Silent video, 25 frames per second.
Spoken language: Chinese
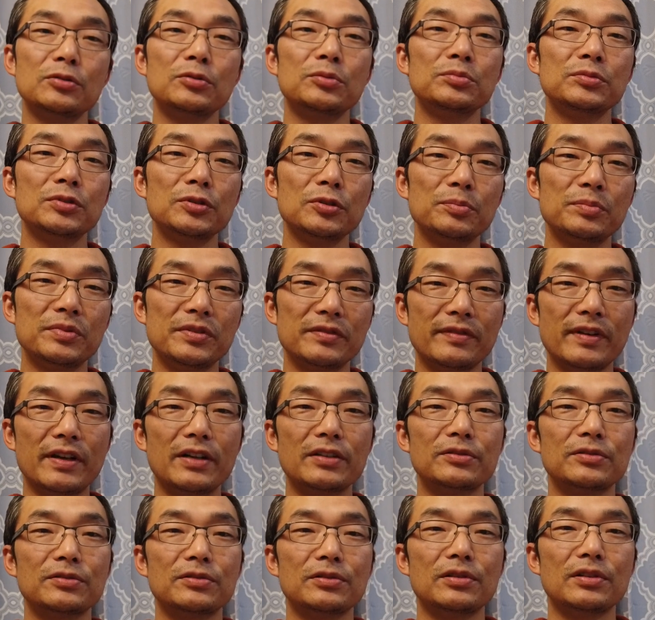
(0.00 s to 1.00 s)
我们就比
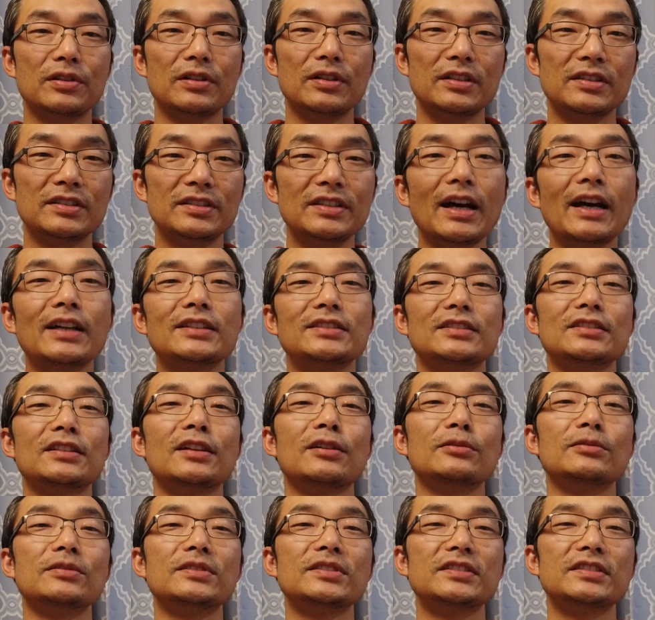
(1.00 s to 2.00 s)
方说价值投